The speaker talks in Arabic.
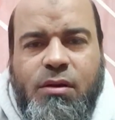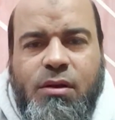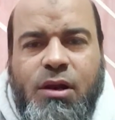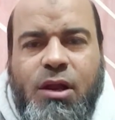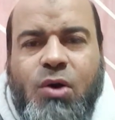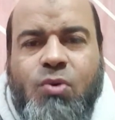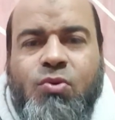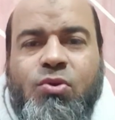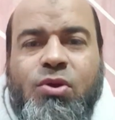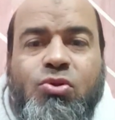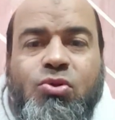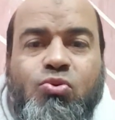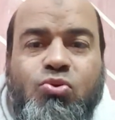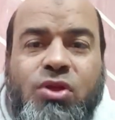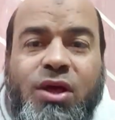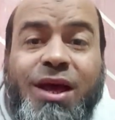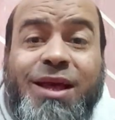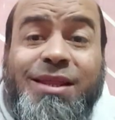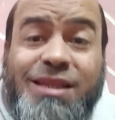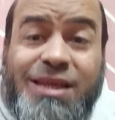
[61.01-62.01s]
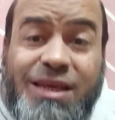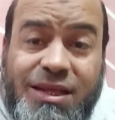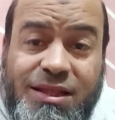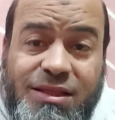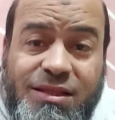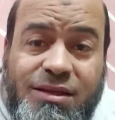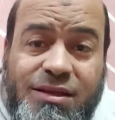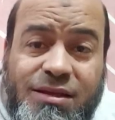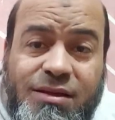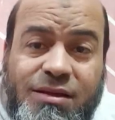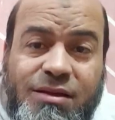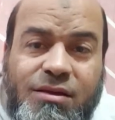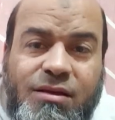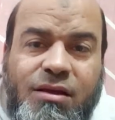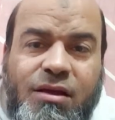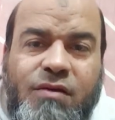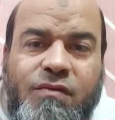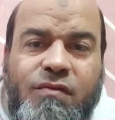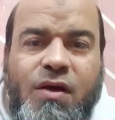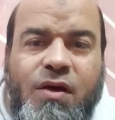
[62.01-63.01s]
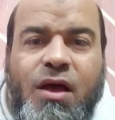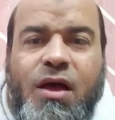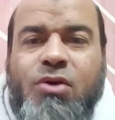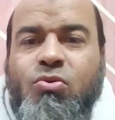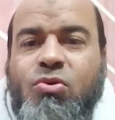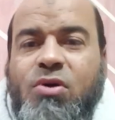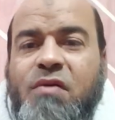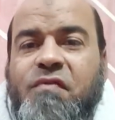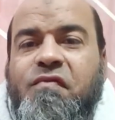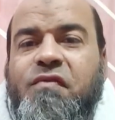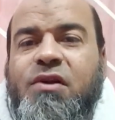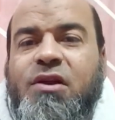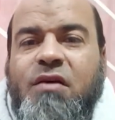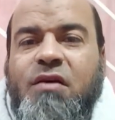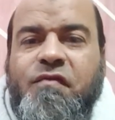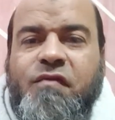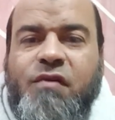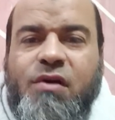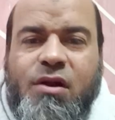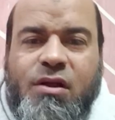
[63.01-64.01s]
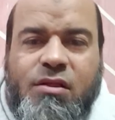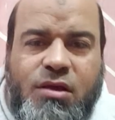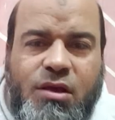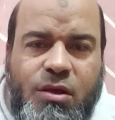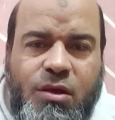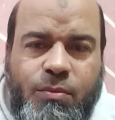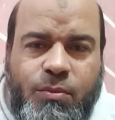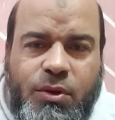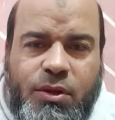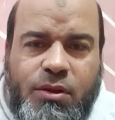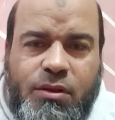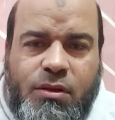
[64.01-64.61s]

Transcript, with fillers: لو نيته تهديد فيكفر كفارة يمين